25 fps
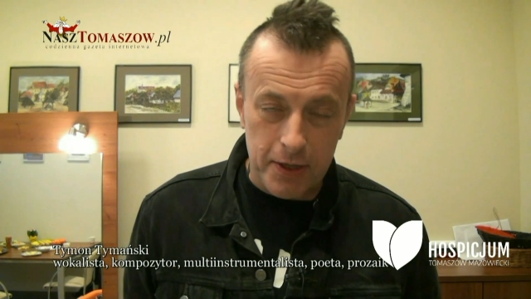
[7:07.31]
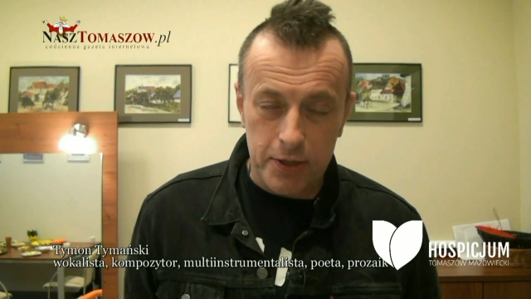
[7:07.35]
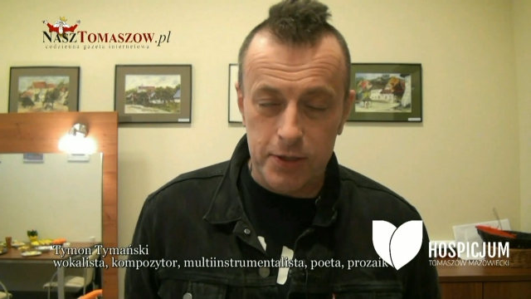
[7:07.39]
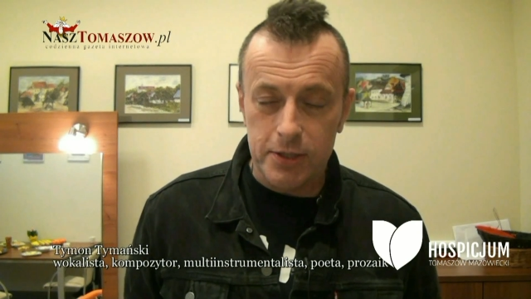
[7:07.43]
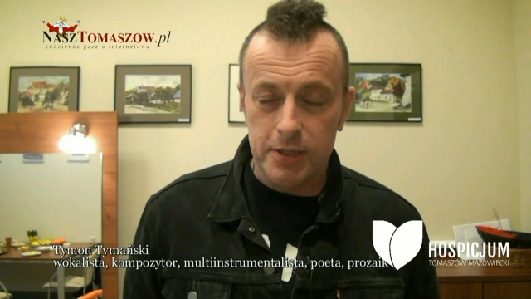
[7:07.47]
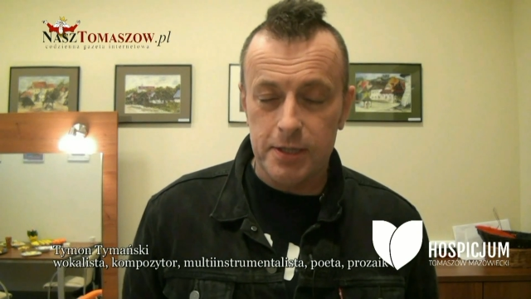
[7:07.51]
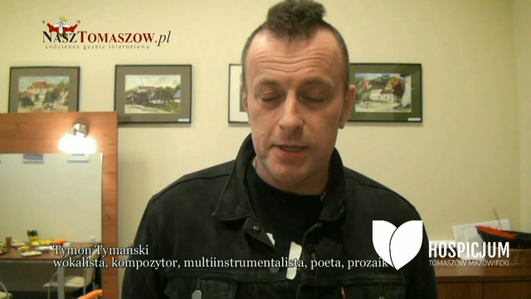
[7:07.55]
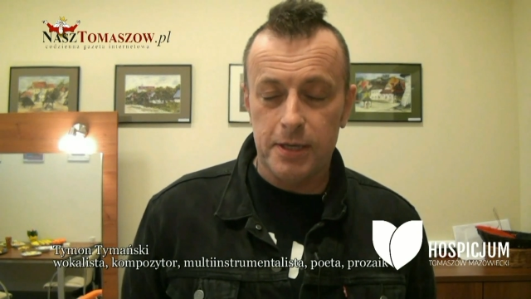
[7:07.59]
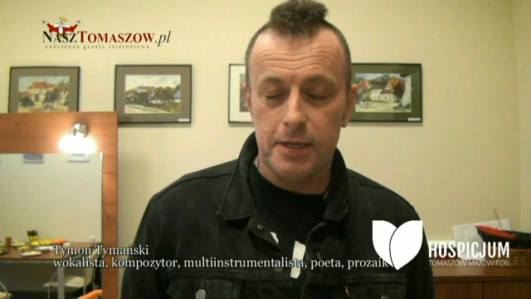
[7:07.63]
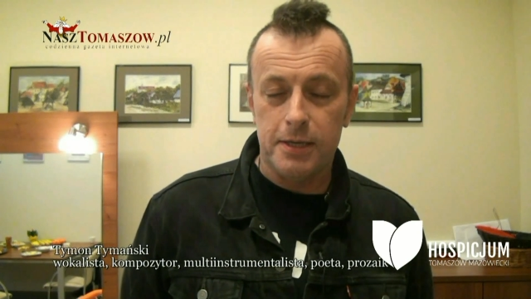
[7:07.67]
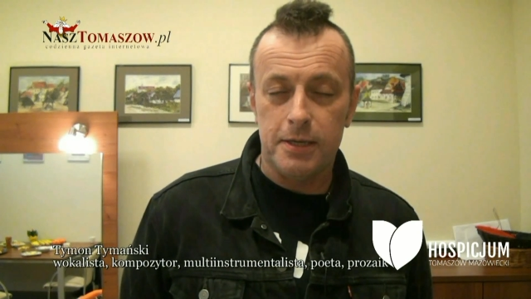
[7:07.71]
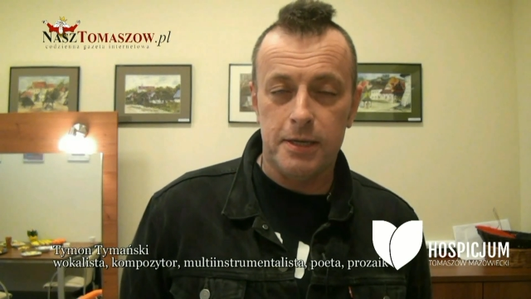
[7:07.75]

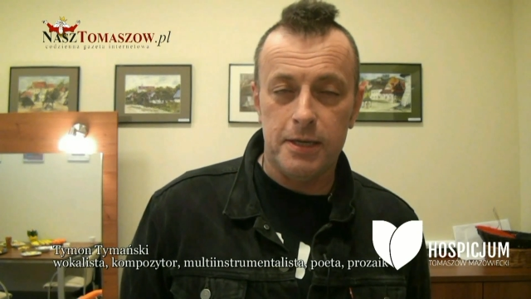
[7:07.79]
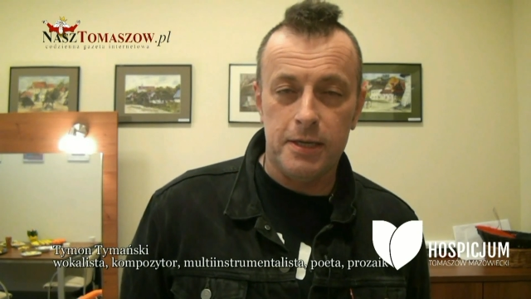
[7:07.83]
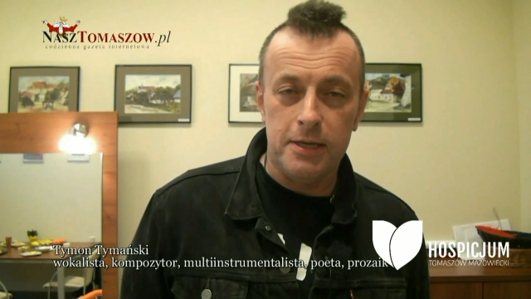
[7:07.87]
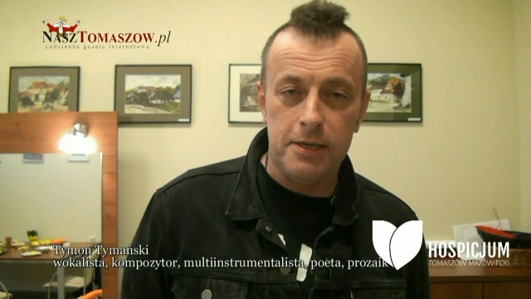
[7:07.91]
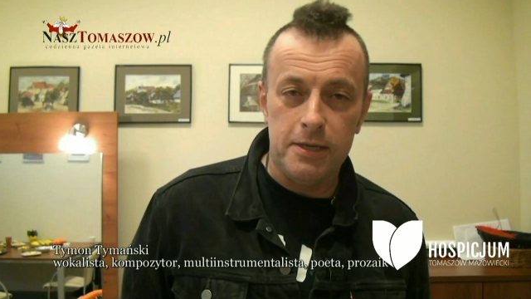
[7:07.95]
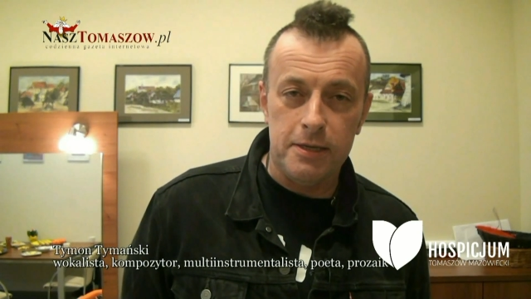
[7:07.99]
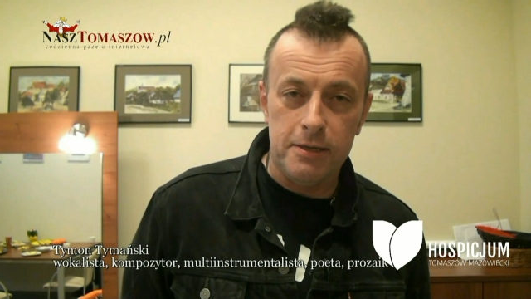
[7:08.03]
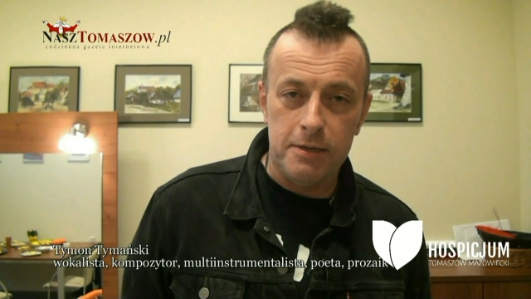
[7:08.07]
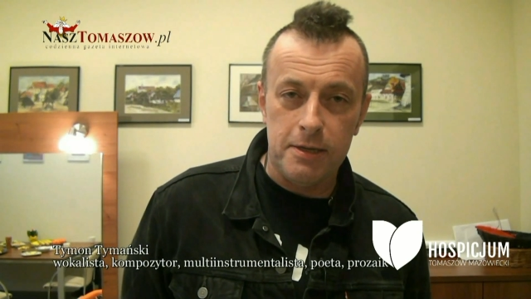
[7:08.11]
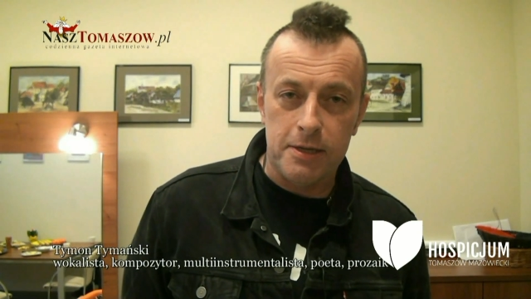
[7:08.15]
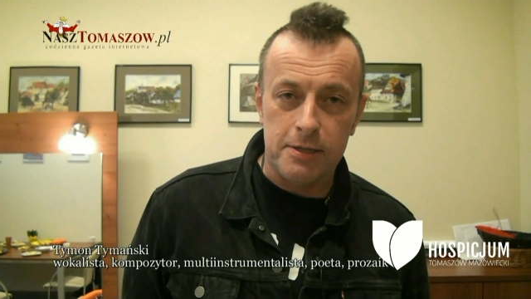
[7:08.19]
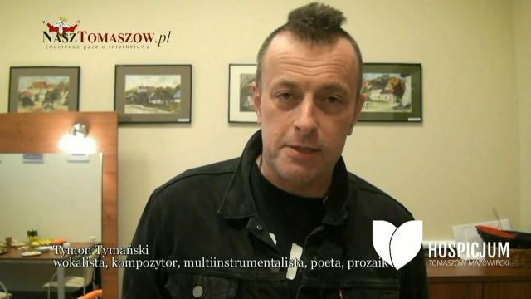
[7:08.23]
wiecznie
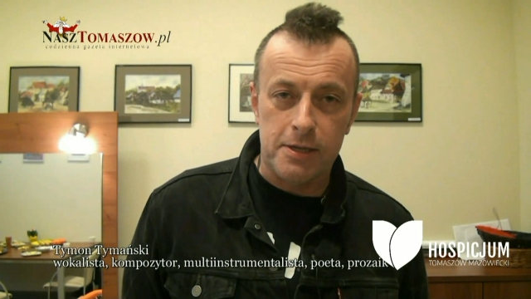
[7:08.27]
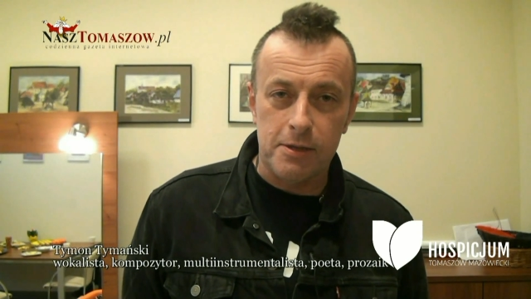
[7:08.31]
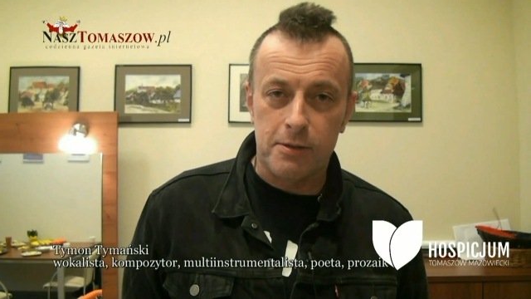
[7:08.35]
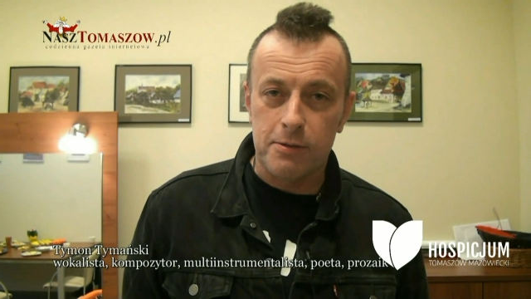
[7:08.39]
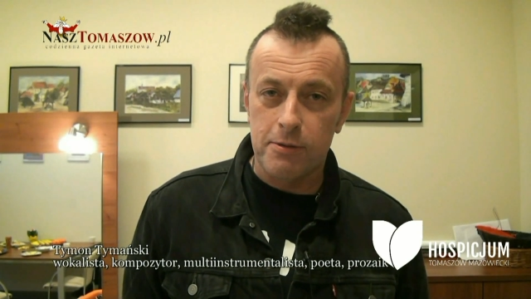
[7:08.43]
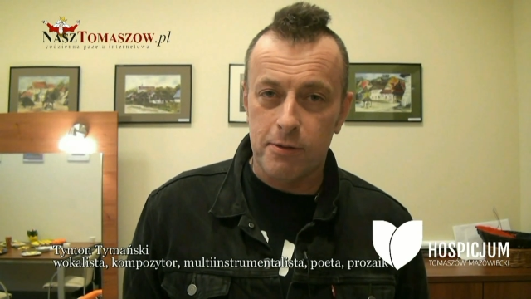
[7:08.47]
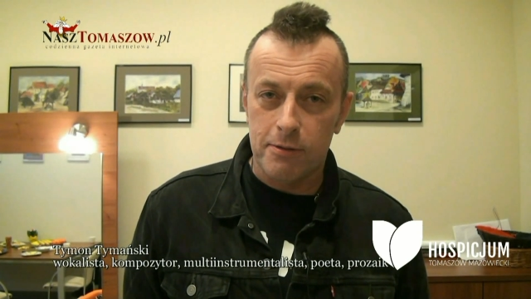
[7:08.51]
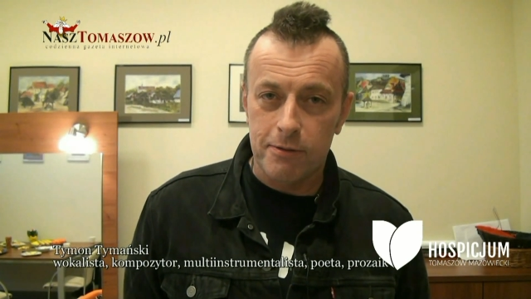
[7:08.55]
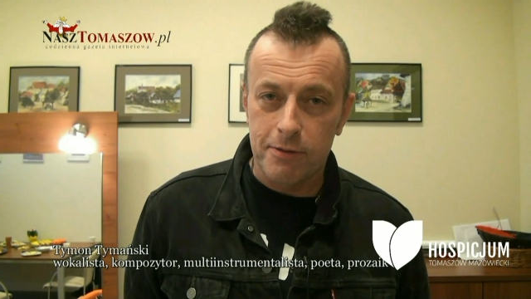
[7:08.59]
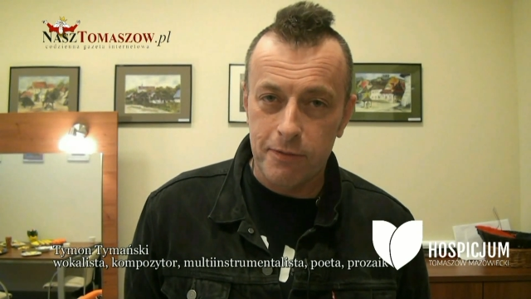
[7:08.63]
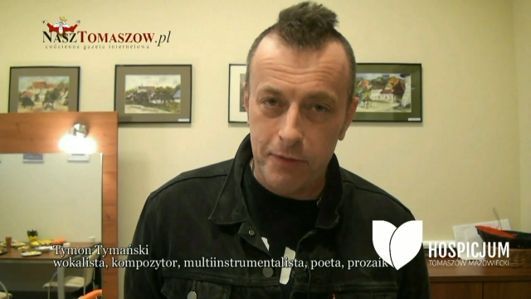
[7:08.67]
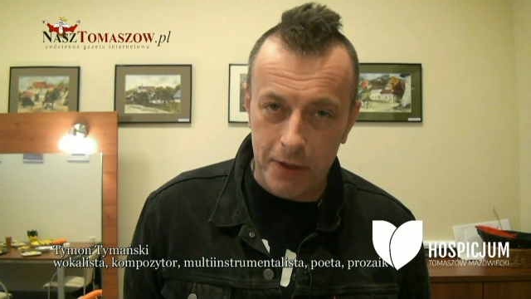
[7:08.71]
i jest
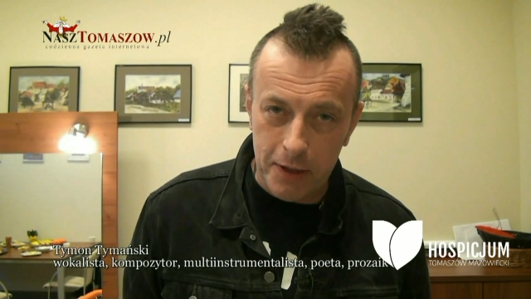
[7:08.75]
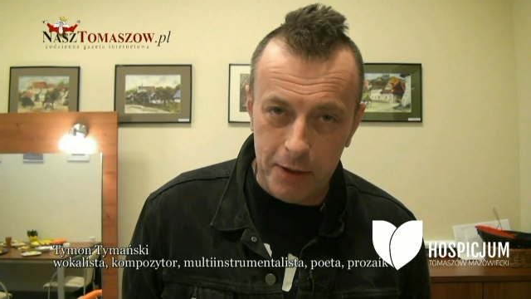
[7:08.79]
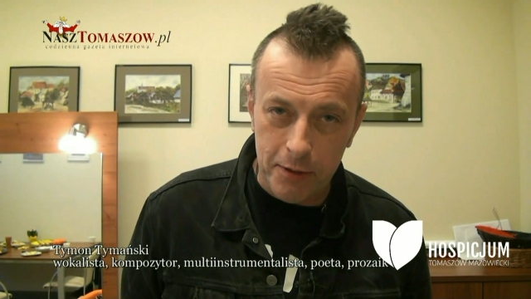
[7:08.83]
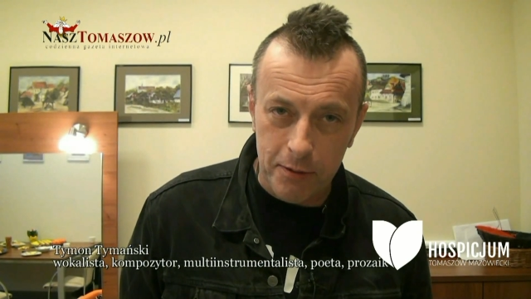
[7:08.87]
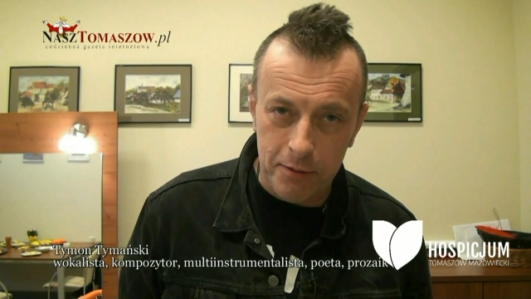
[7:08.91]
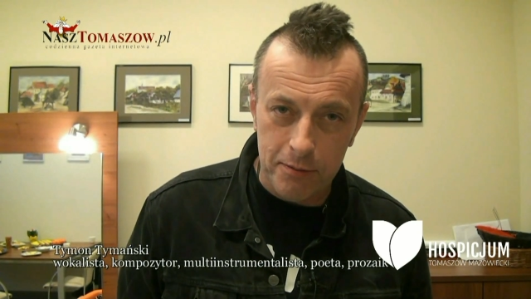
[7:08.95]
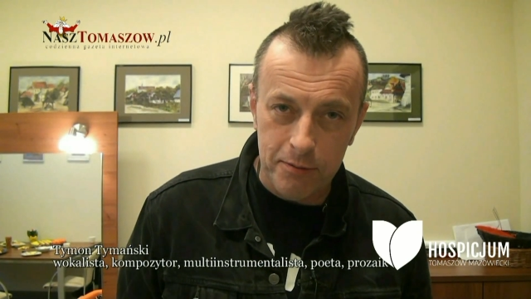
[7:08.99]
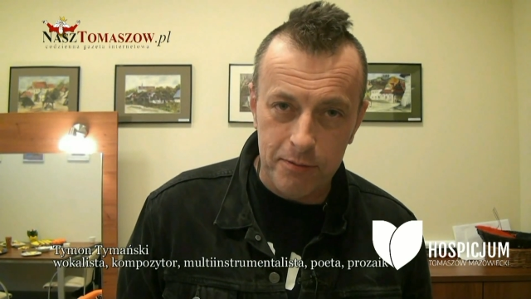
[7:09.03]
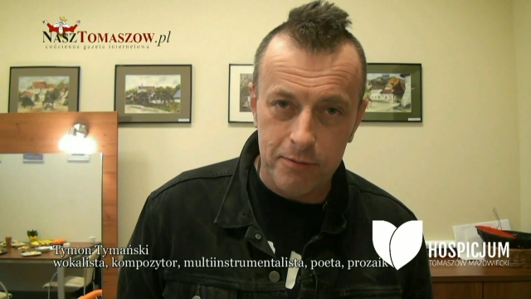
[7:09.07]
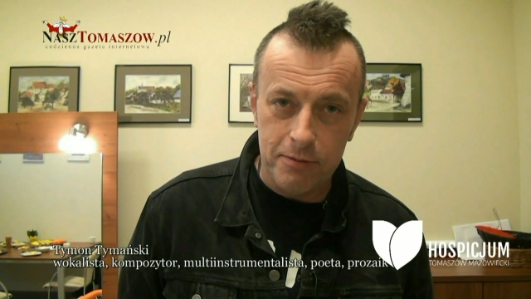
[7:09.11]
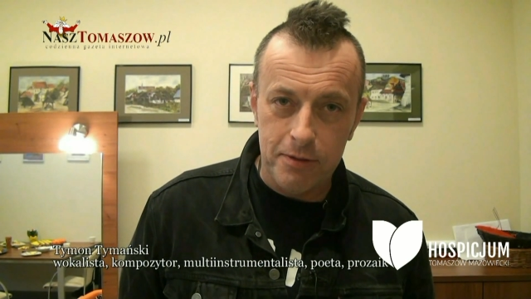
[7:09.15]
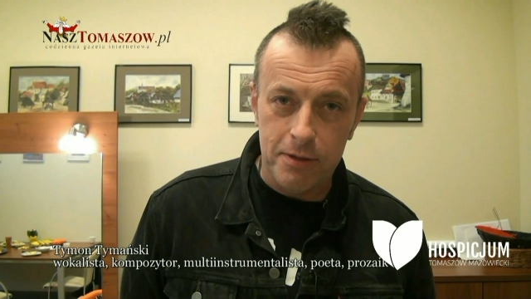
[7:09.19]
tylko
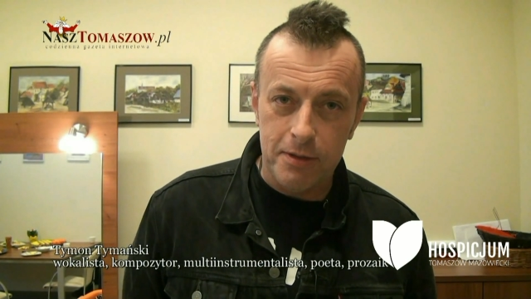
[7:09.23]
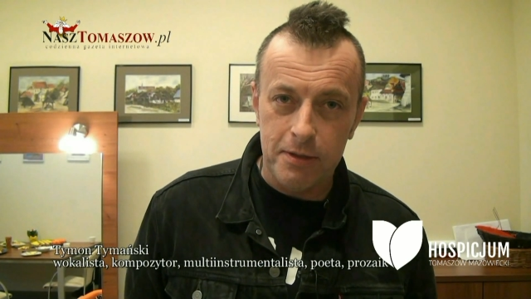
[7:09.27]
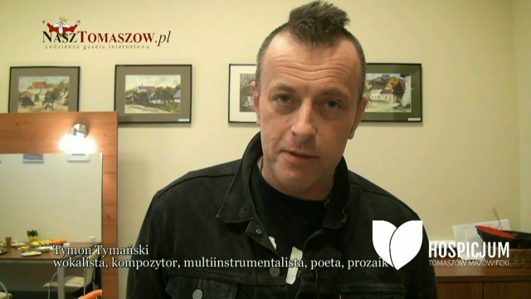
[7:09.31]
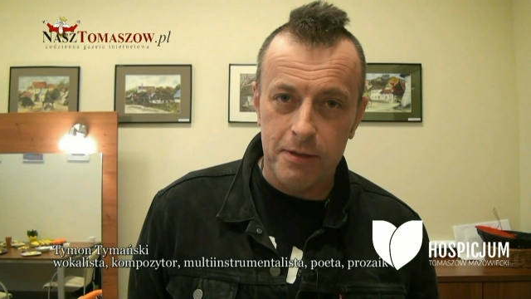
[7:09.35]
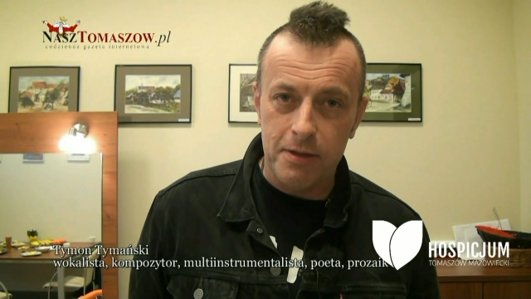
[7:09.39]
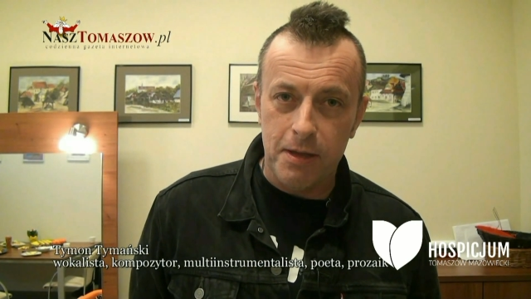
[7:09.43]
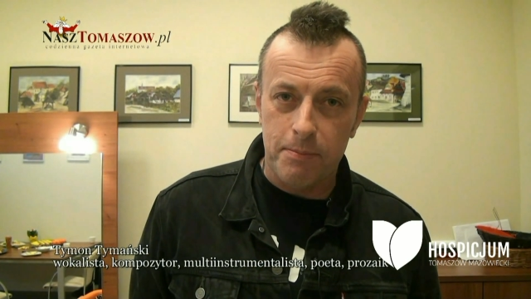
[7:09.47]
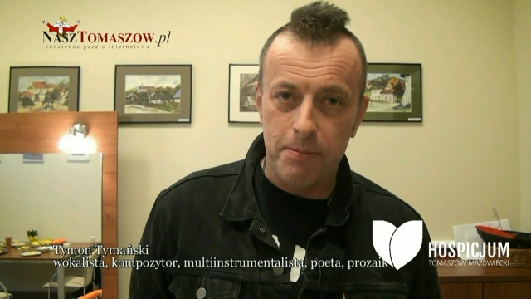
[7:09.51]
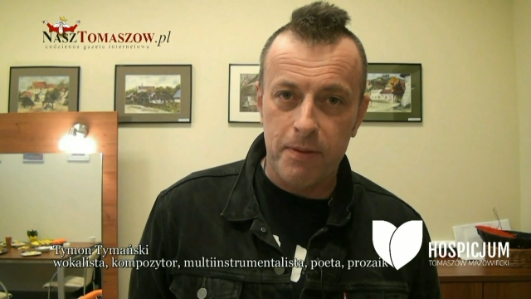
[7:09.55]
chwilą i